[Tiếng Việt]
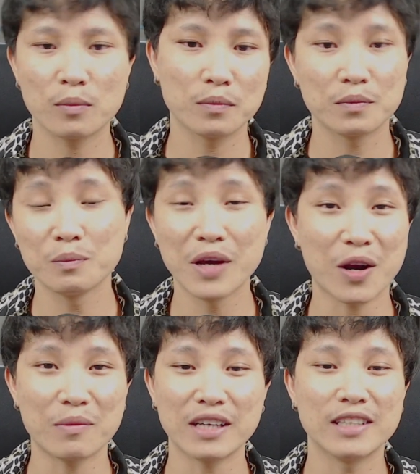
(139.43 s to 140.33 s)
mìa
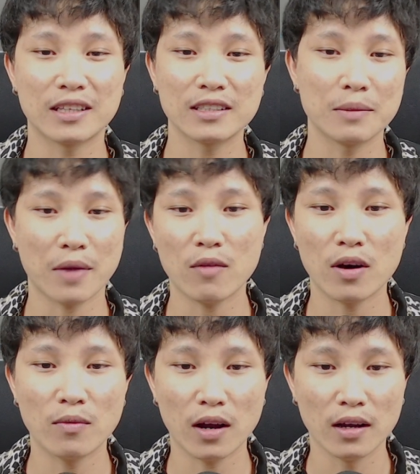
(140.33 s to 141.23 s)
rắm thay gì ta nhìn máu bọt
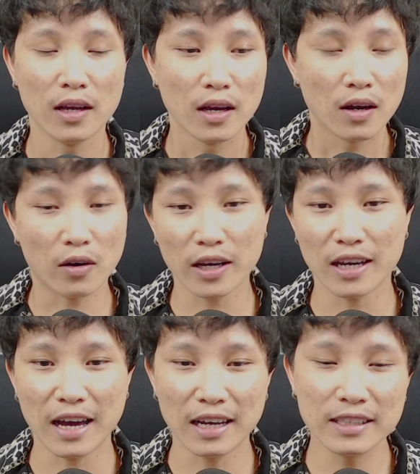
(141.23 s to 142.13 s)
bọt ok
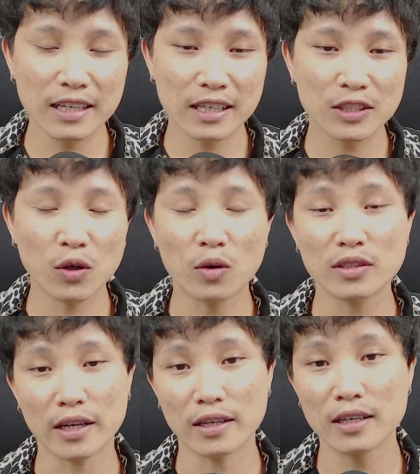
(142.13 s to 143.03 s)
à lấy dương trôi
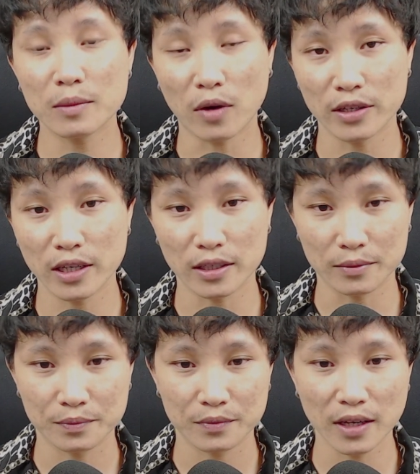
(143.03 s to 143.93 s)
sạch riêng bỏ dừng
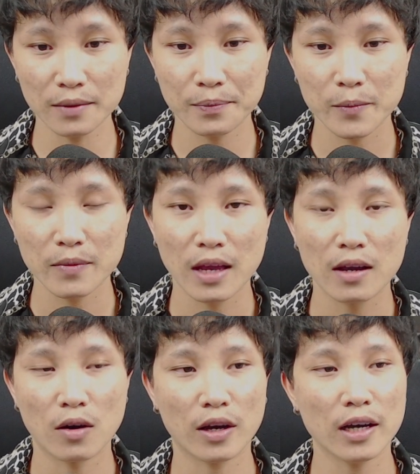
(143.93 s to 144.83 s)
nè
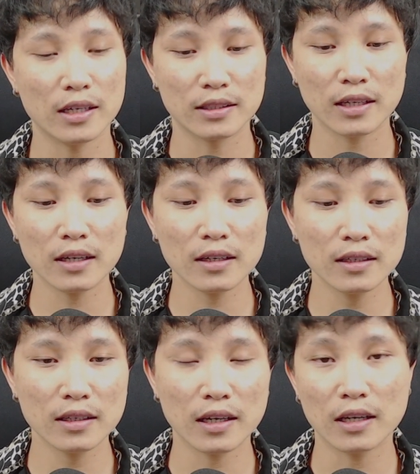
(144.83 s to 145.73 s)
ok chẳng
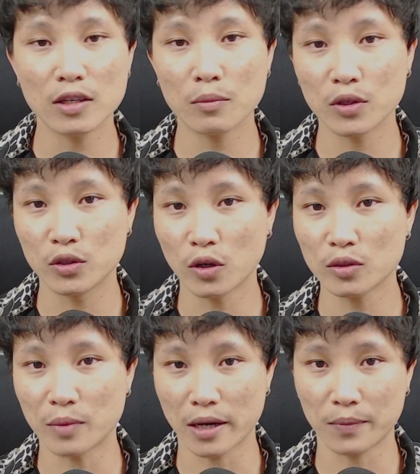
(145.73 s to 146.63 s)
cứ ngày nắng nhóm mình vô
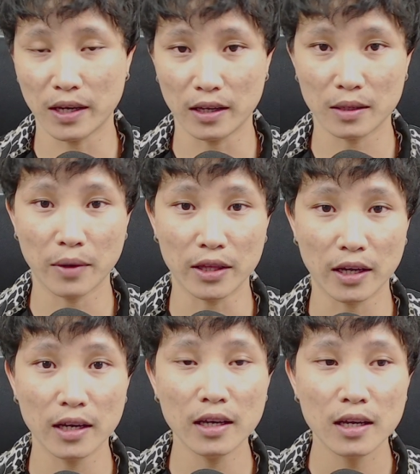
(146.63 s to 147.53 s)
sầm ráp tại nhà thay
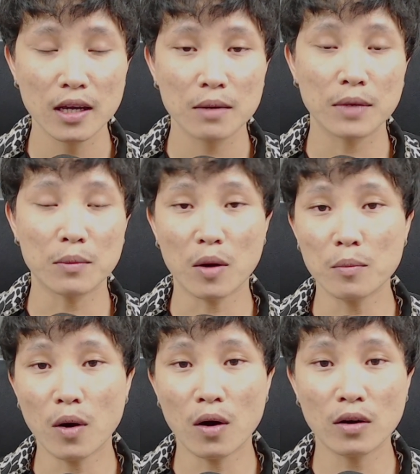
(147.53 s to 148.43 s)
tế và bong
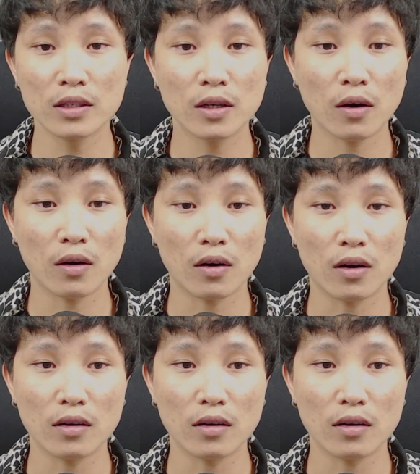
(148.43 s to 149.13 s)
bong rồi có